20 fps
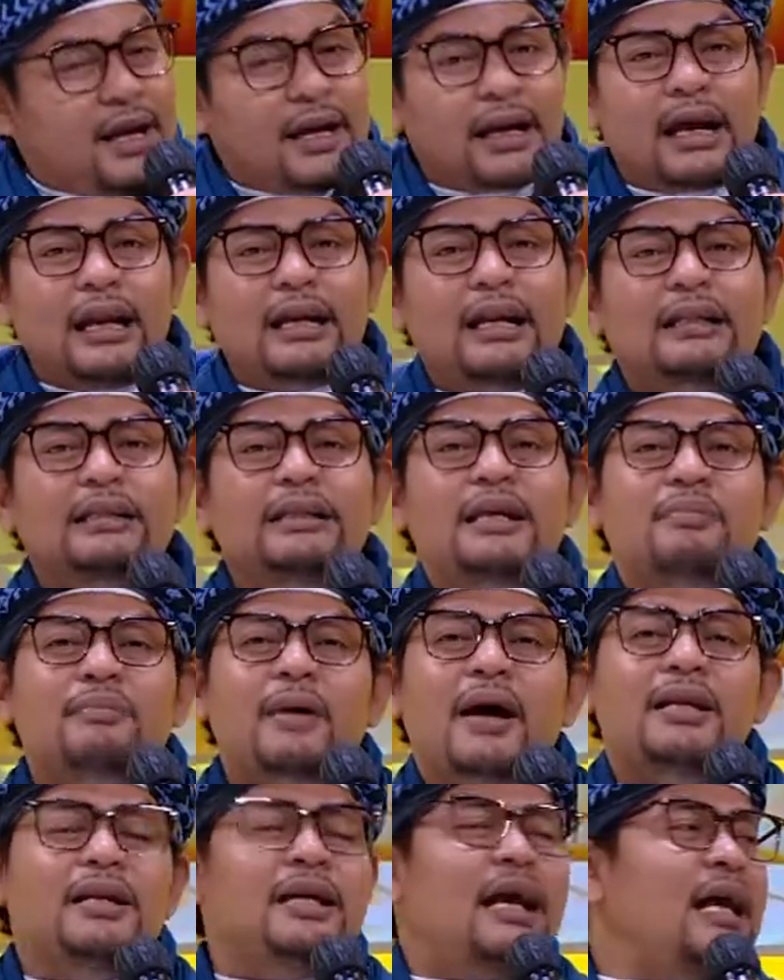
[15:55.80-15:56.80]
Karena tiap
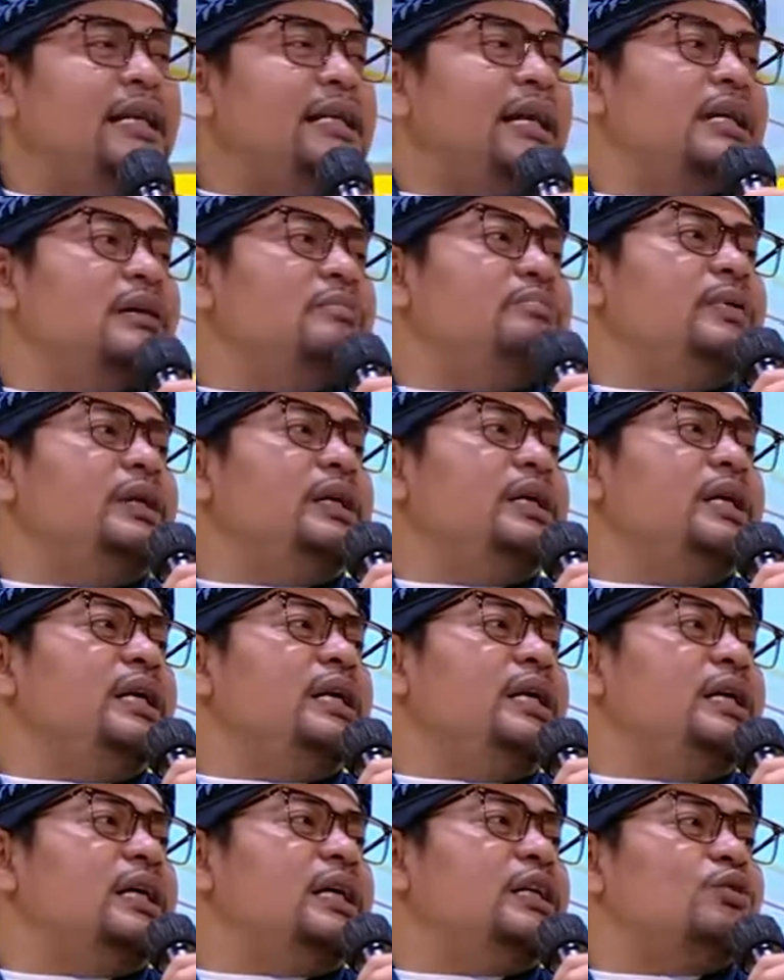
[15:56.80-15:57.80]
hari nggak ada yang
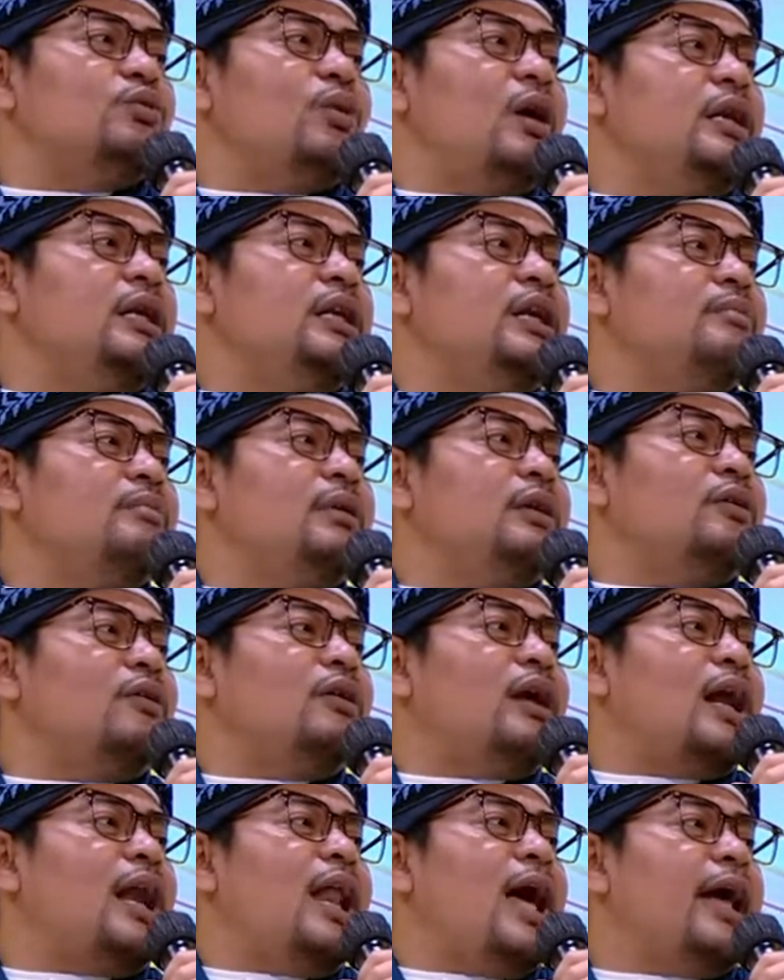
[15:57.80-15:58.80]
dipikirin kecuali nikmat
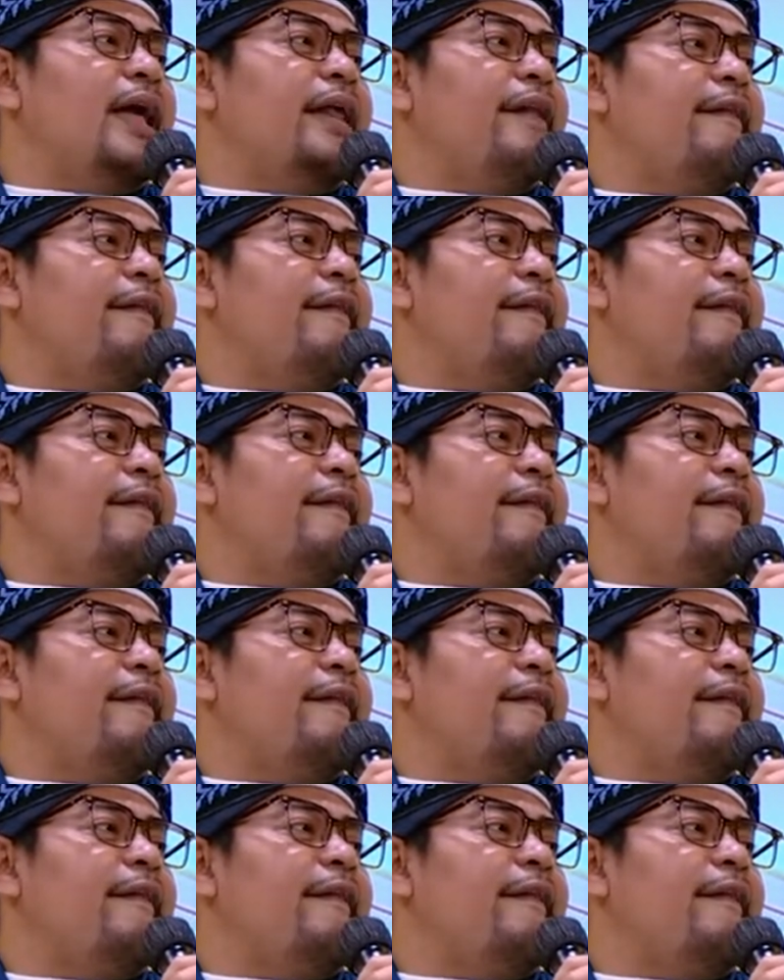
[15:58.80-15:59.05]
orang lain.